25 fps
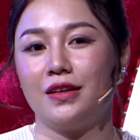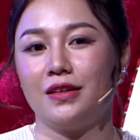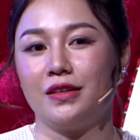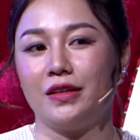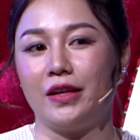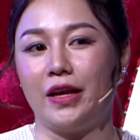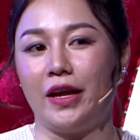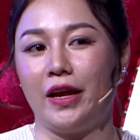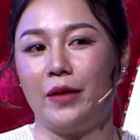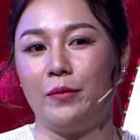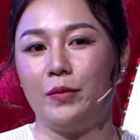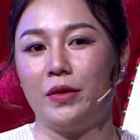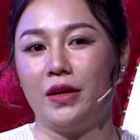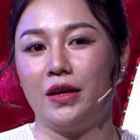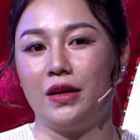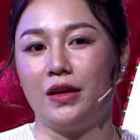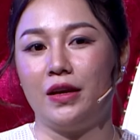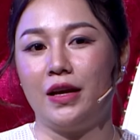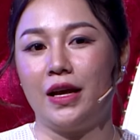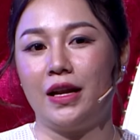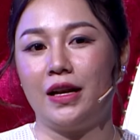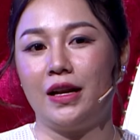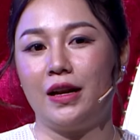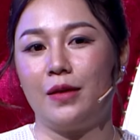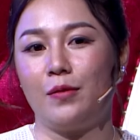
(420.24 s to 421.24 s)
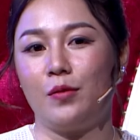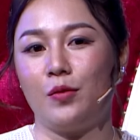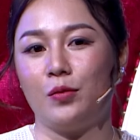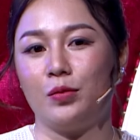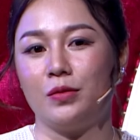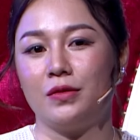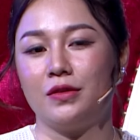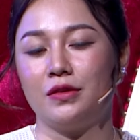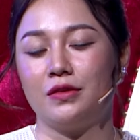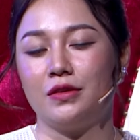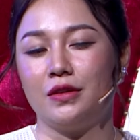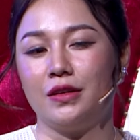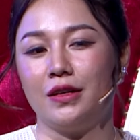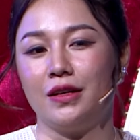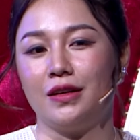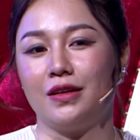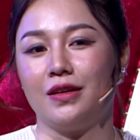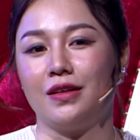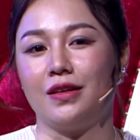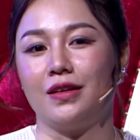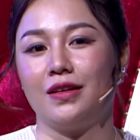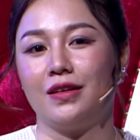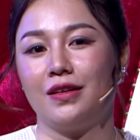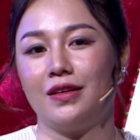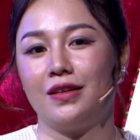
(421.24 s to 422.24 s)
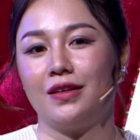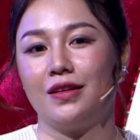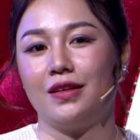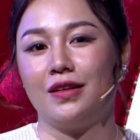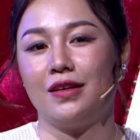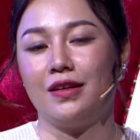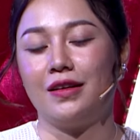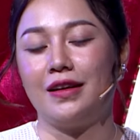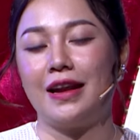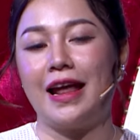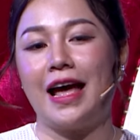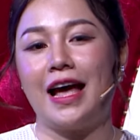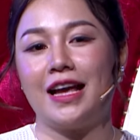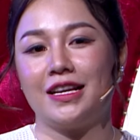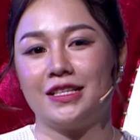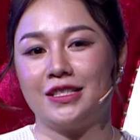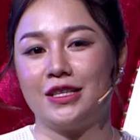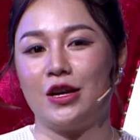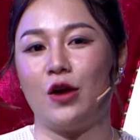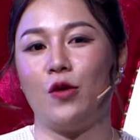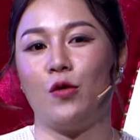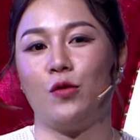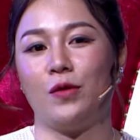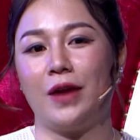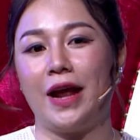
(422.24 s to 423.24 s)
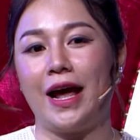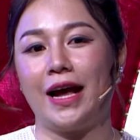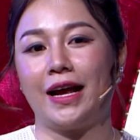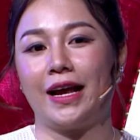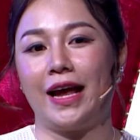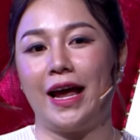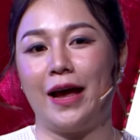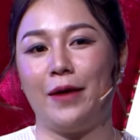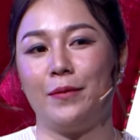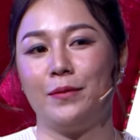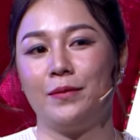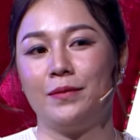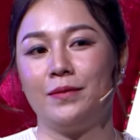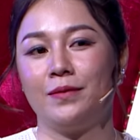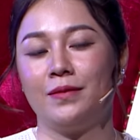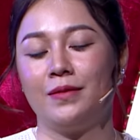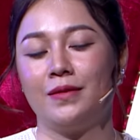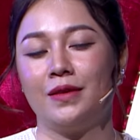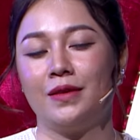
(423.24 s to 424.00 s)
hình thì em nghĩ anh là một người đa sầu đa cảm,